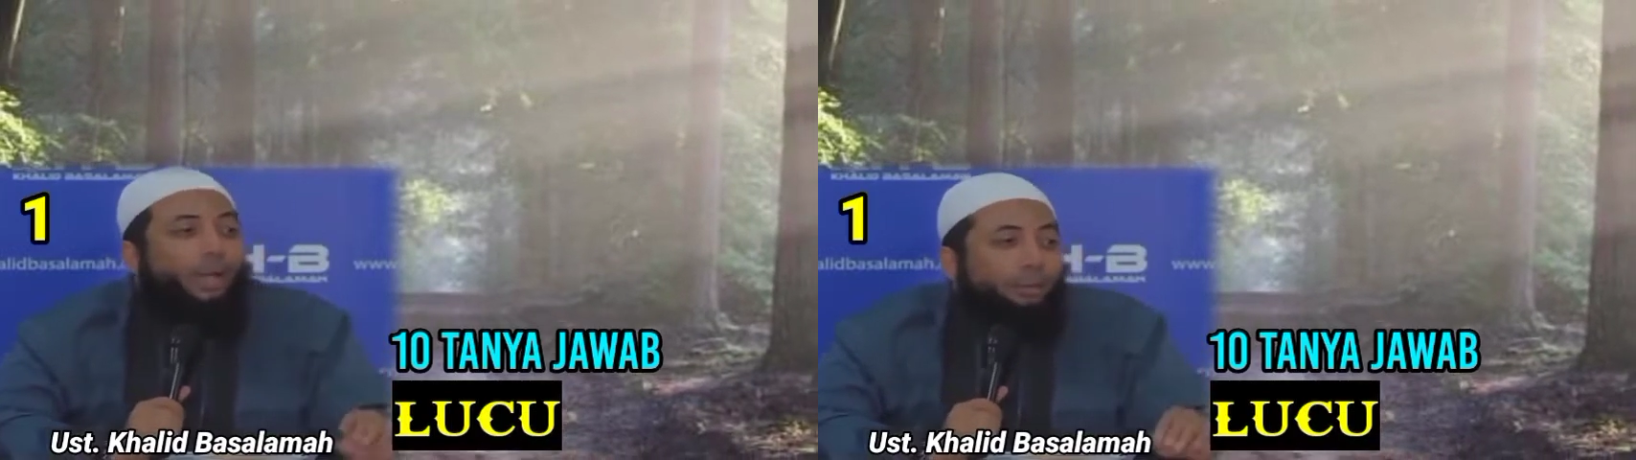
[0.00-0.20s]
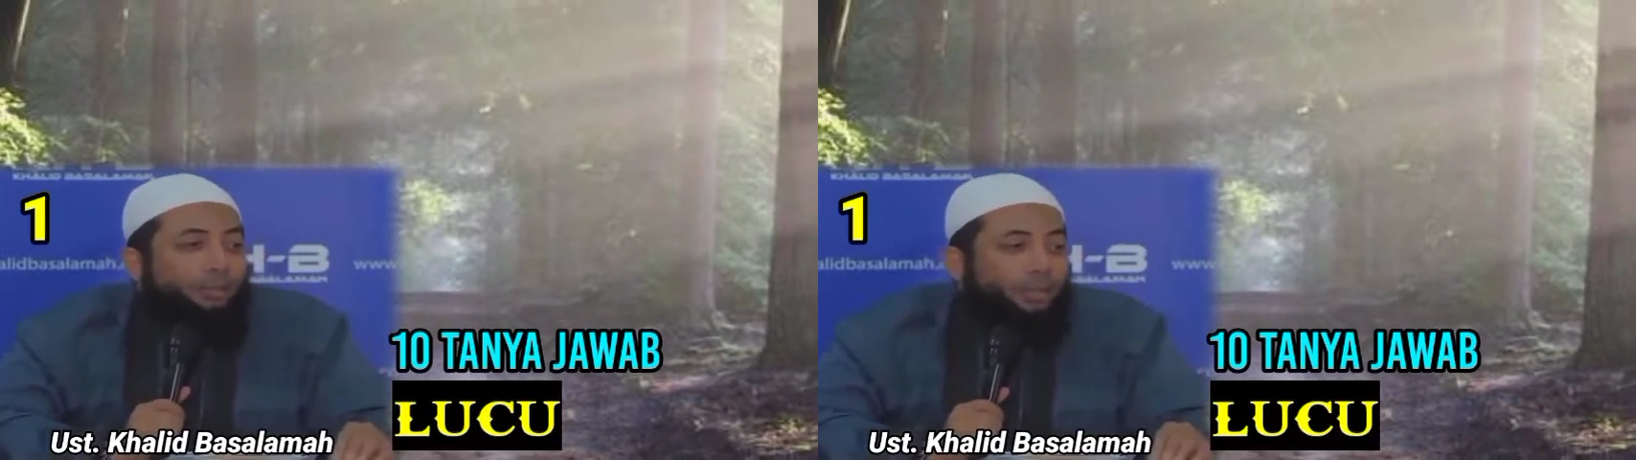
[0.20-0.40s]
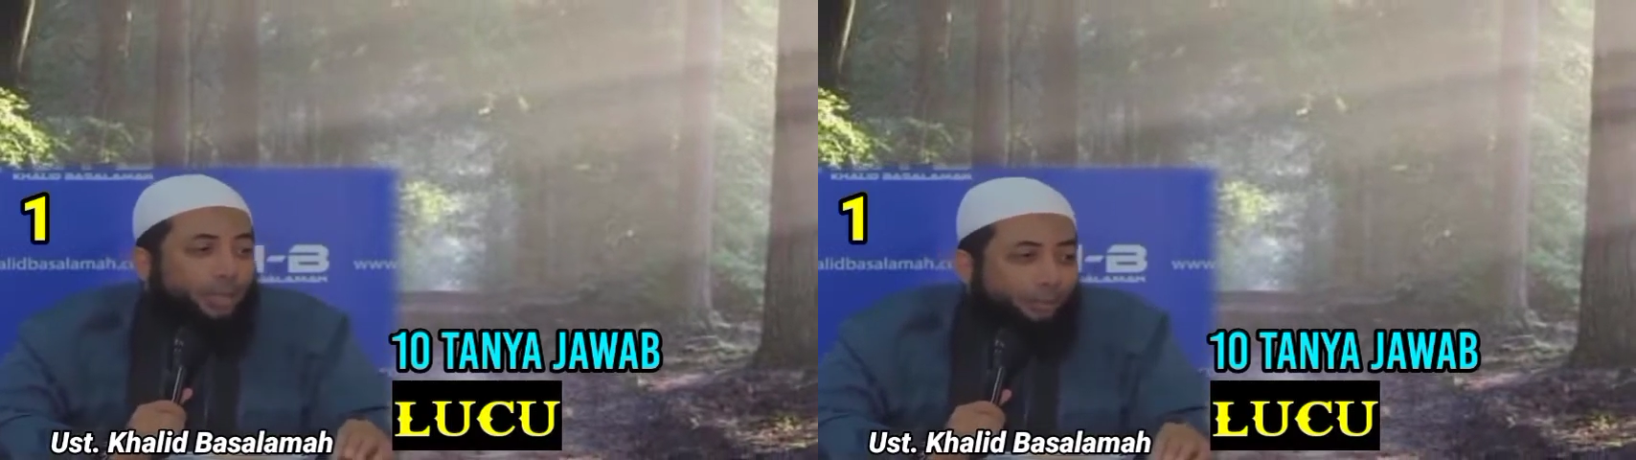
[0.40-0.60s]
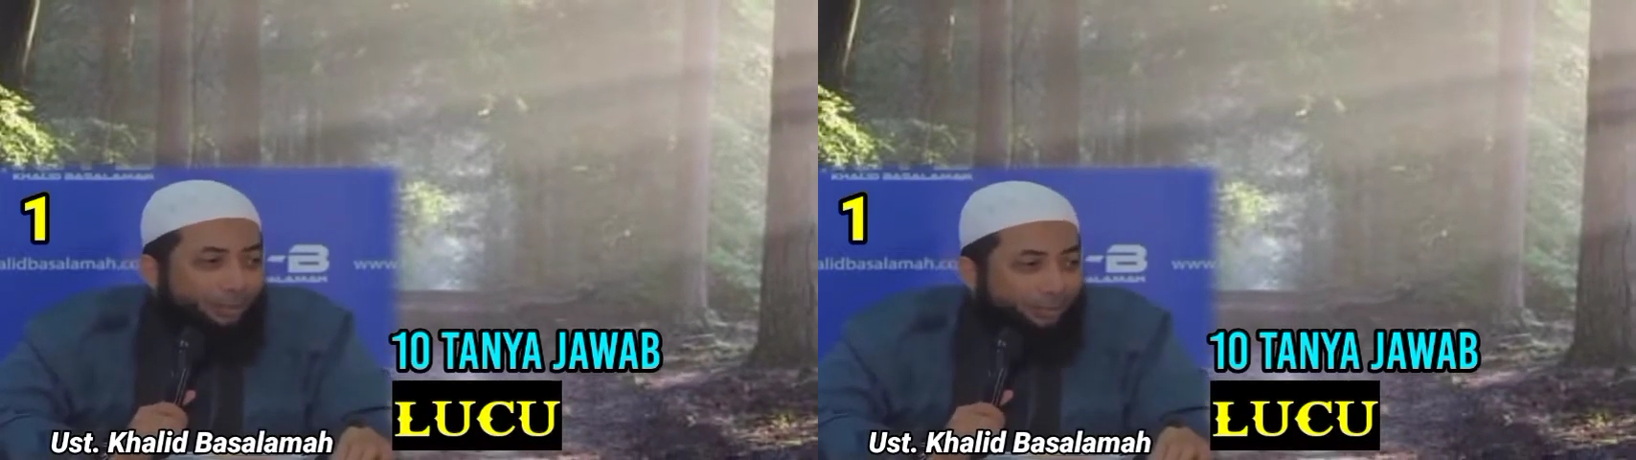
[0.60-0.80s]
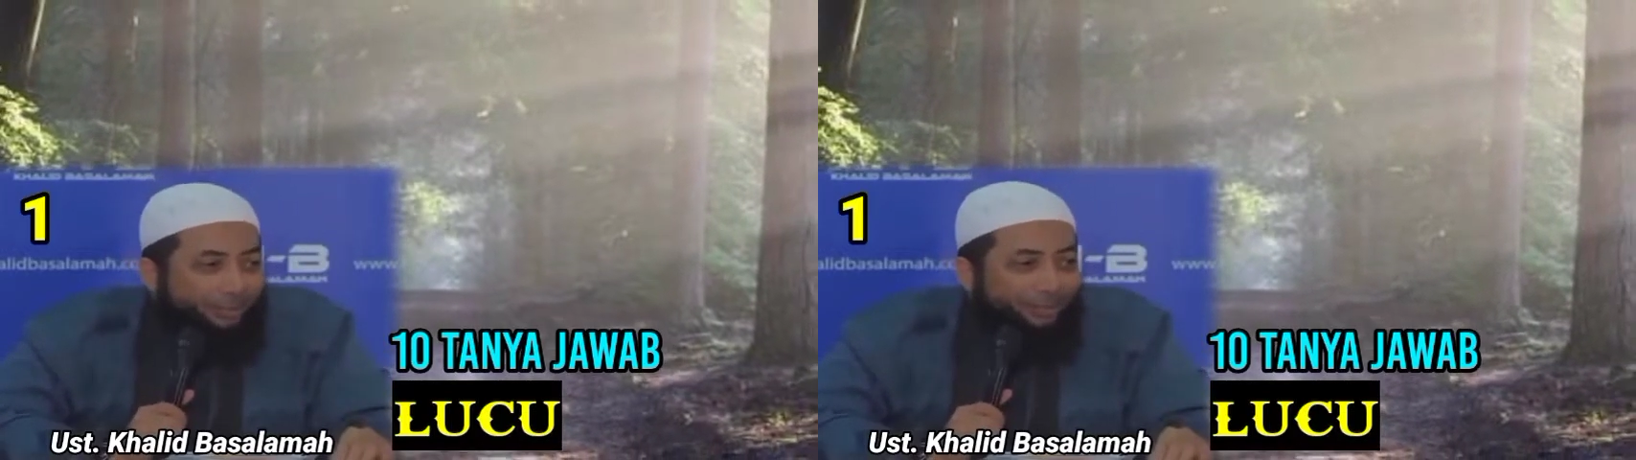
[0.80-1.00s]
lawan
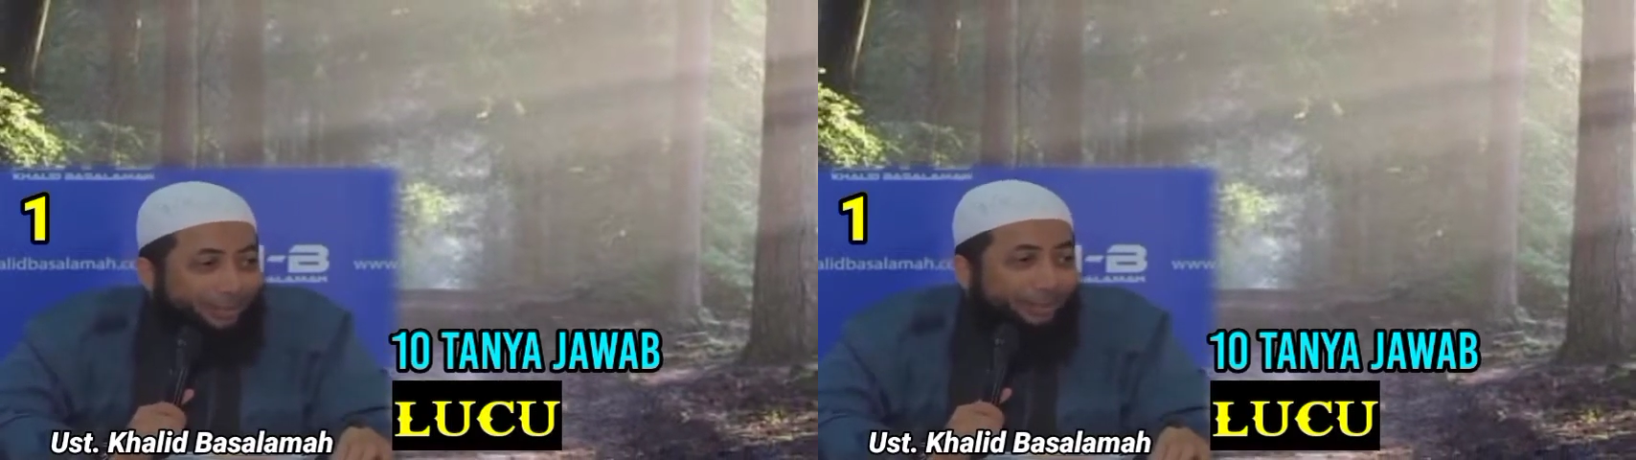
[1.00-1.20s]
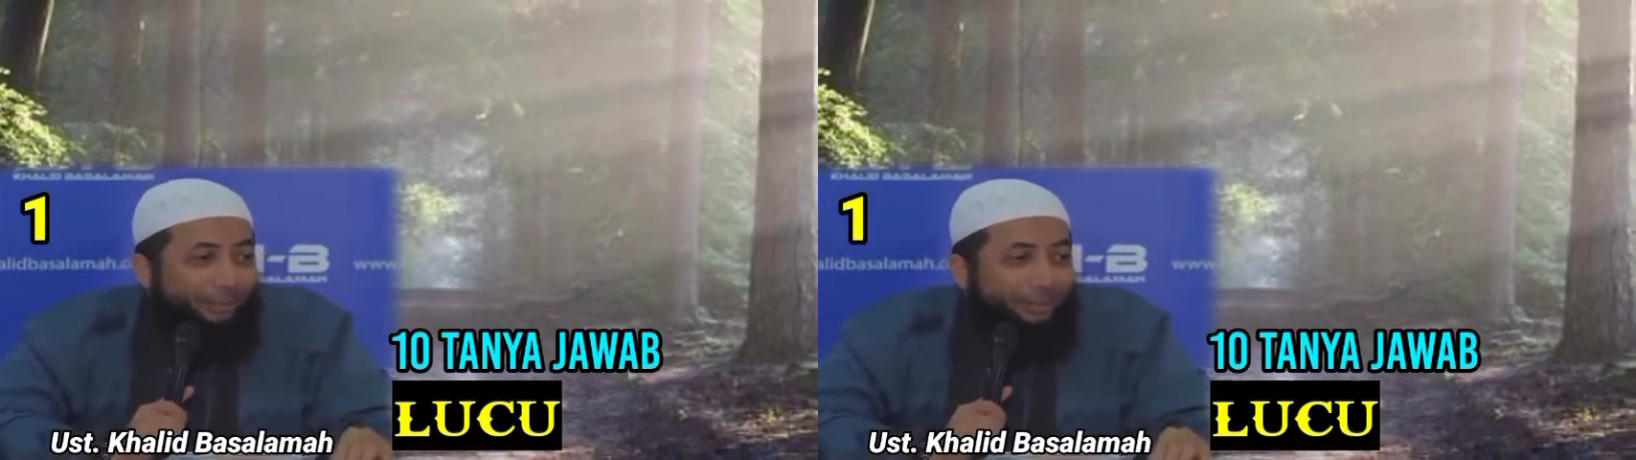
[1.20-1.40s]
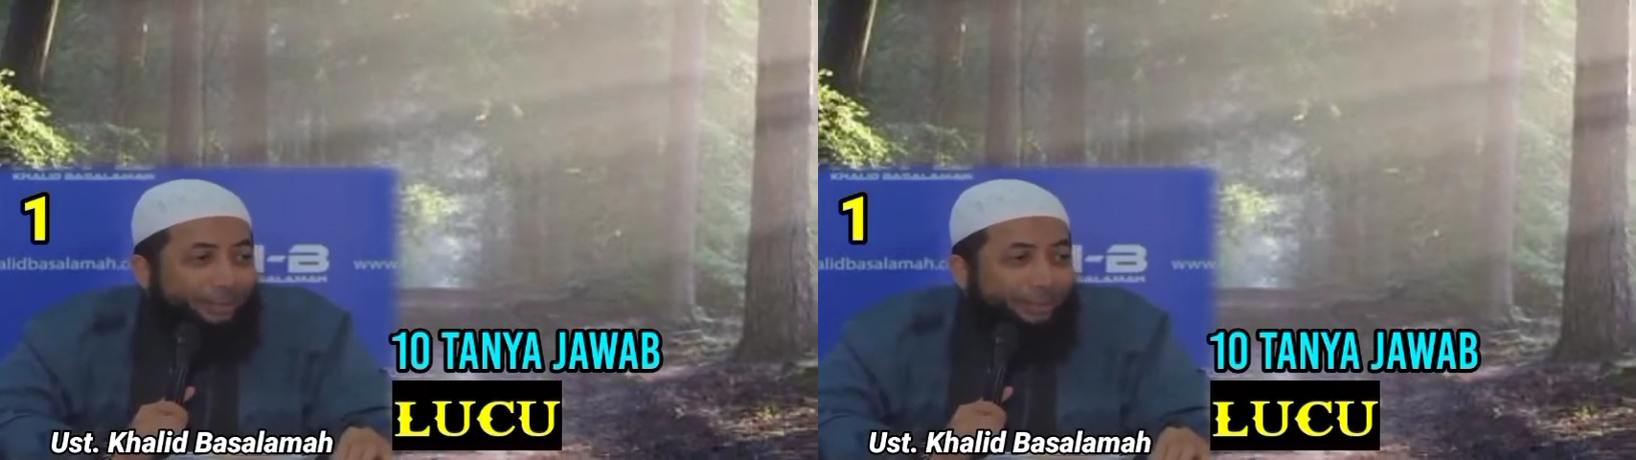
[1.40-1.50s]
setan, ya.